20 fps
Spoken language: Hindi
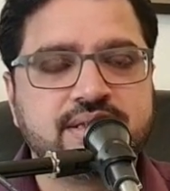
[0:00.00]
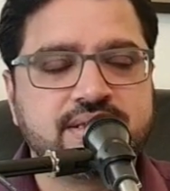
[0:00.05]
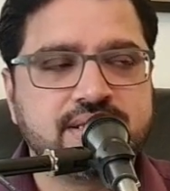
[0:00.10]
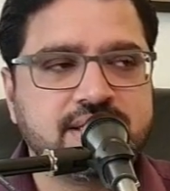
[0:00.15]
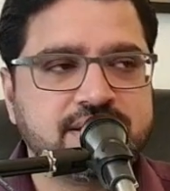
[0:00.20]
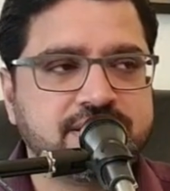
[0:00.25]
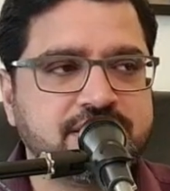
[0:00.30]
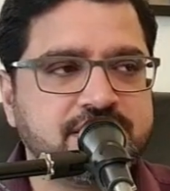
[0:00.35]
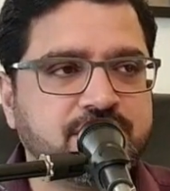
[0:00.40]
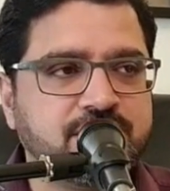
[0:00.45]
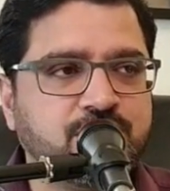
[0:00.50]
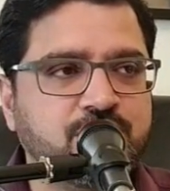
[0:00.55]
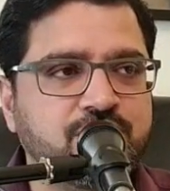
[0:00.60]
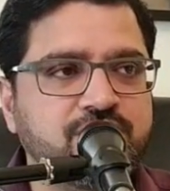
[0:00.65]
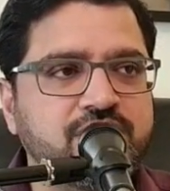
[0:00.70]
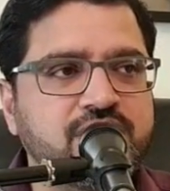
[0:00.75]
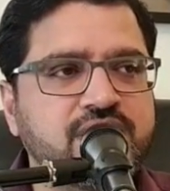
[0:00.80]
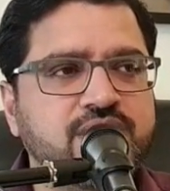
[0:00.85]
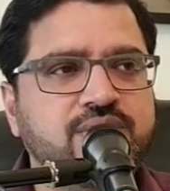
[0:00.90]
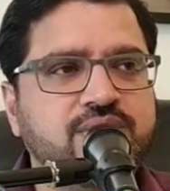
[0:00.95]
जैसे ये
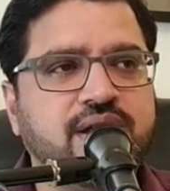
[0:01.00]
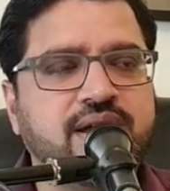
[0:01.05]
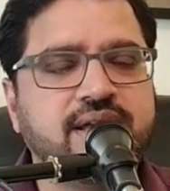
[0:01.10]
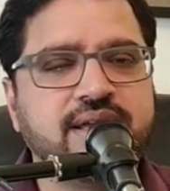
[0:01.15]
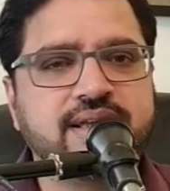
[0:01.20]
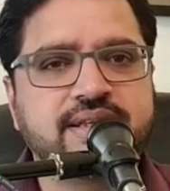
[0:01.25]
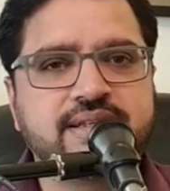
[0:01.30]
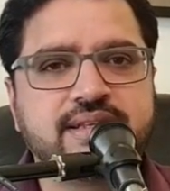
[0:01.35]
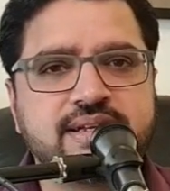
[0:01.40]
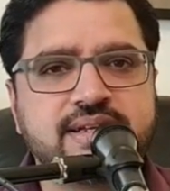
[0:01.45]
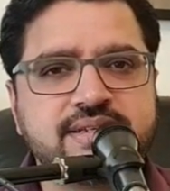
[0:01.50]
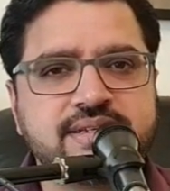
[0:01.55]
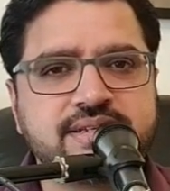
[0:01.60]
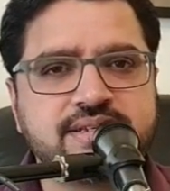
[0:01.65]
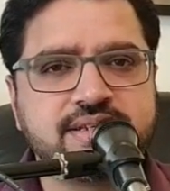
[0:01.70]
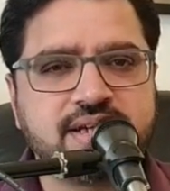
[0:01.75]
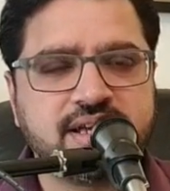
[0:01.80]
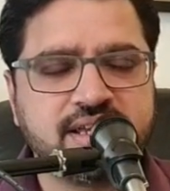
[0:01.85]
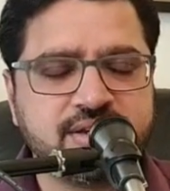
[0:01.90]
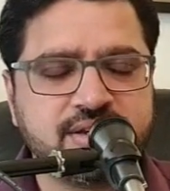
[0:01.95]
कोविड जो है एक तरह से
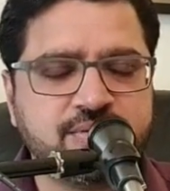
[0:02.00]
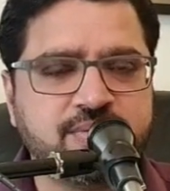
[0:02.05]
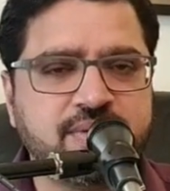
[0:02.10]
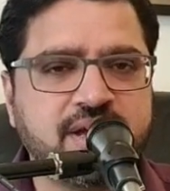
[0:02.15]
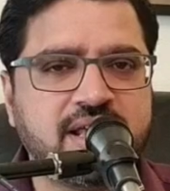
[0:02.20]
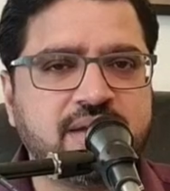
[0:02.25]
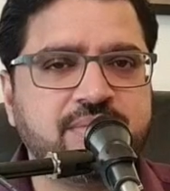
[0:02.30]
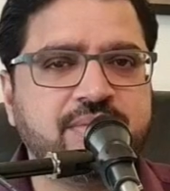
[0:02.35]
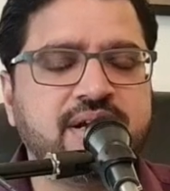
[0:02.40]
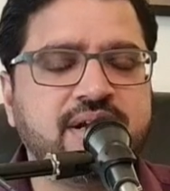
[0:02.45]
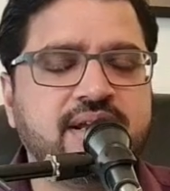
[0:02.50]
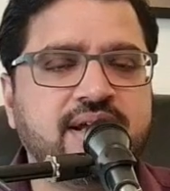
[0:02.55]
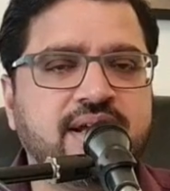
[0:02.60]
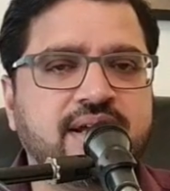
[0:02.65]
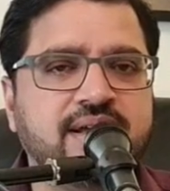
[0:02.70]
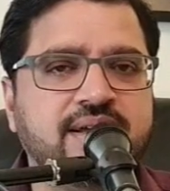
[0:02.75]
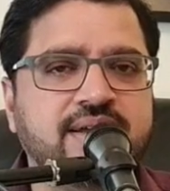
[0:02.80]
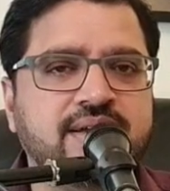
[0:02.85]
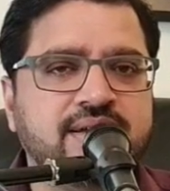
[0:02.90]
चाहे वो मैन मेड है